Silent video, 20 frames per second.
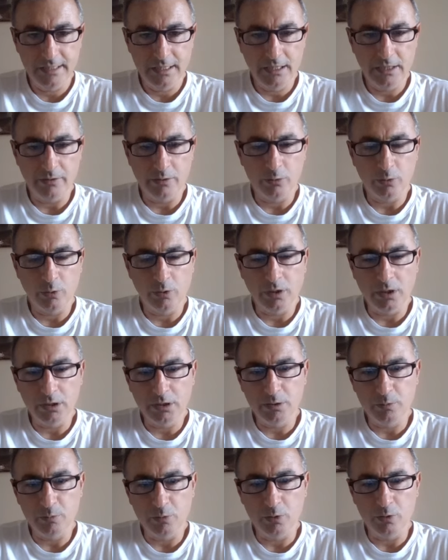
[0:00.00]
Evet
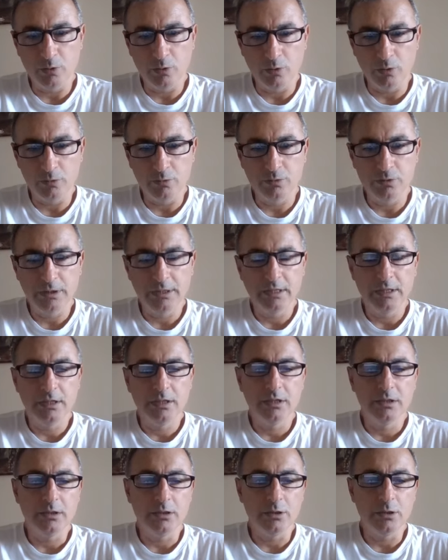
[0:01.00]
16 milyon
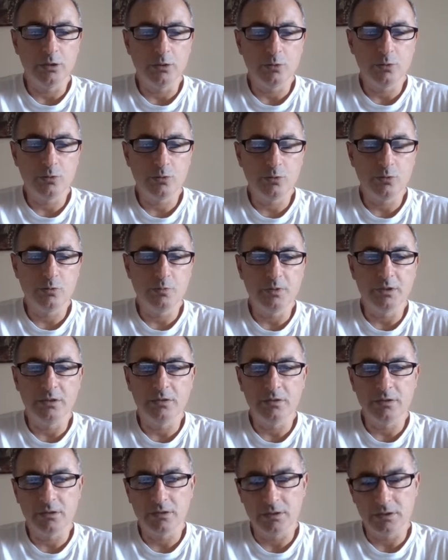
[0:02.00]
300 e, bin
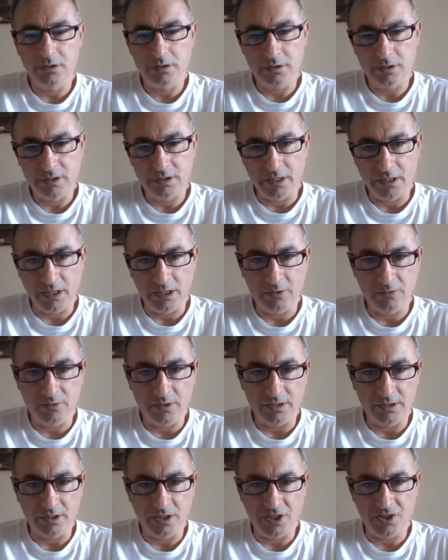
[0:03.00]
e, zararı
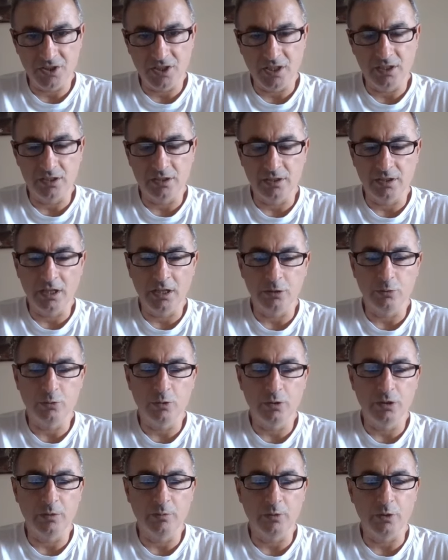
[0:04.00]
vardı geçen yılın aynı
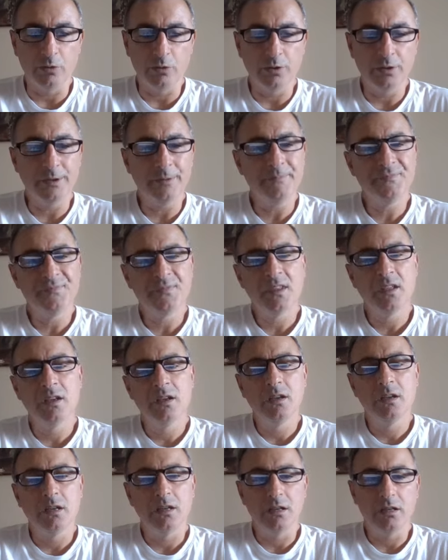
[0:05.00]
dönemine göre.
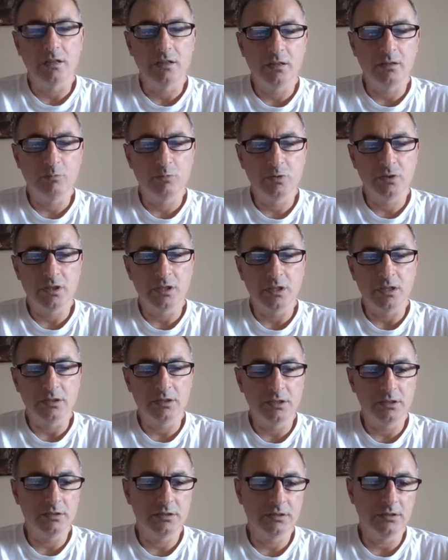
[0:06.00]
E, bu
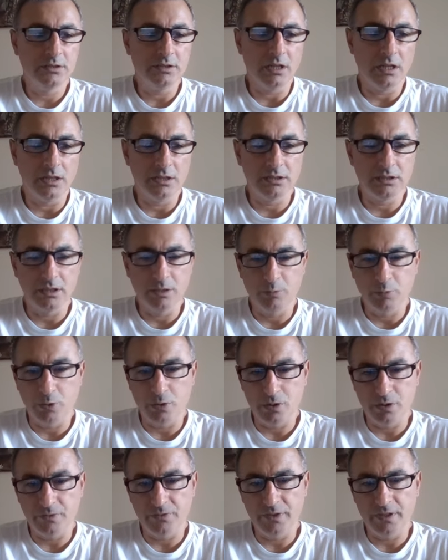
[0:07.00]
zarardan artıya
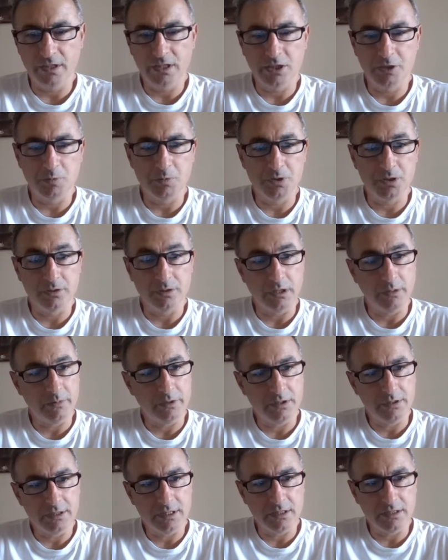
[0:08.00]
pozitife geçmiş
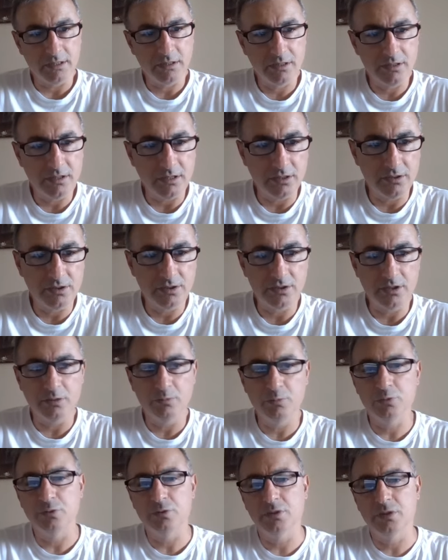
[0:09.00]
ama ne yazık ki satışlar,
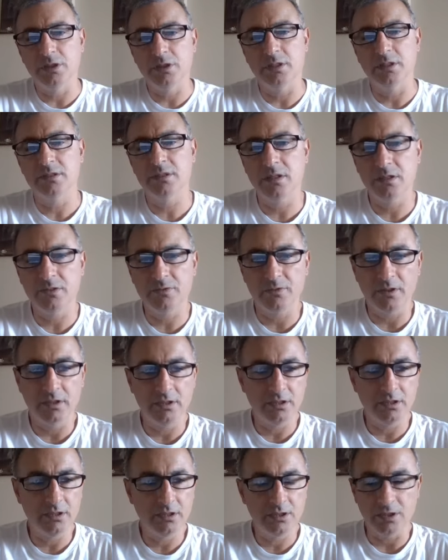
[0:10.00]
brüt kar, esas
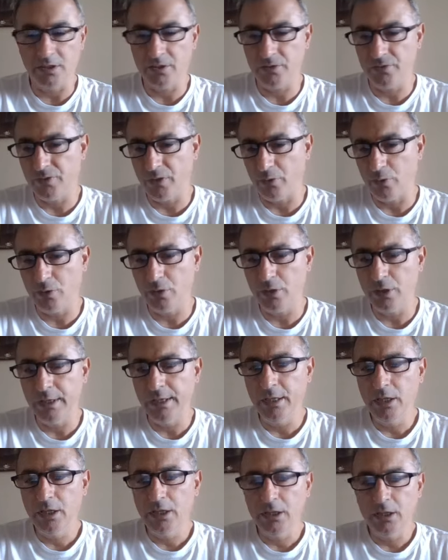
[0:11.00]
faaliyet karı, FAVÖK
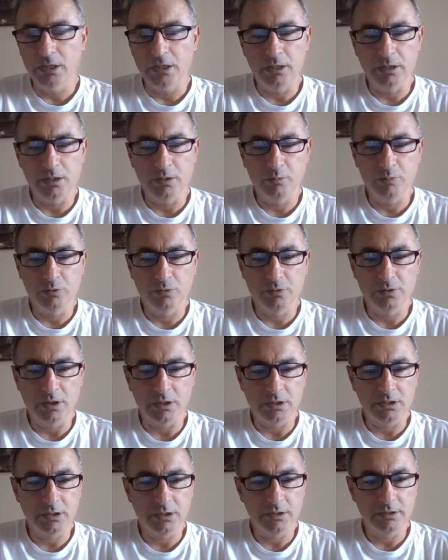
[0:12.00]

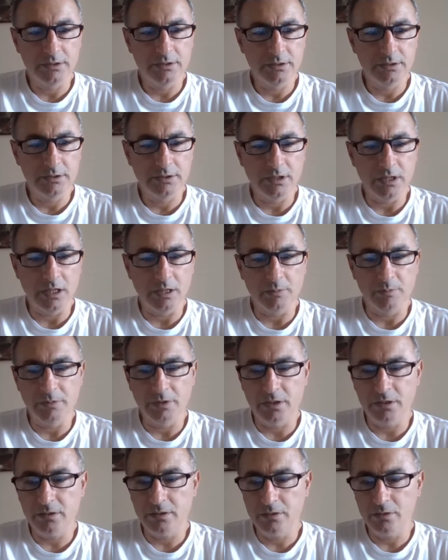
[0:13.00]
bunlarda
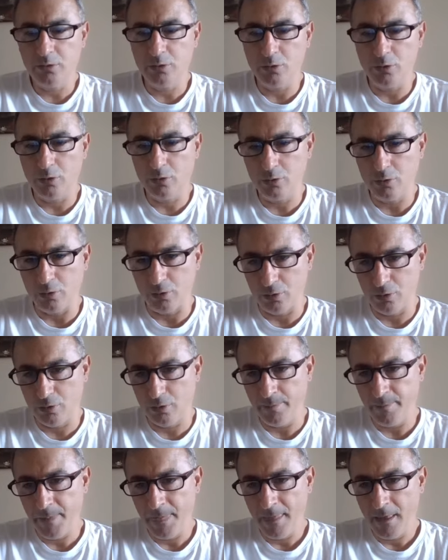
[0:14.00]
kayıplar söz
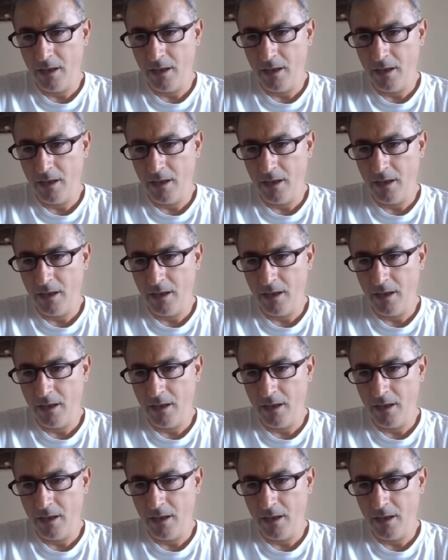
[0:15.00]
konusu.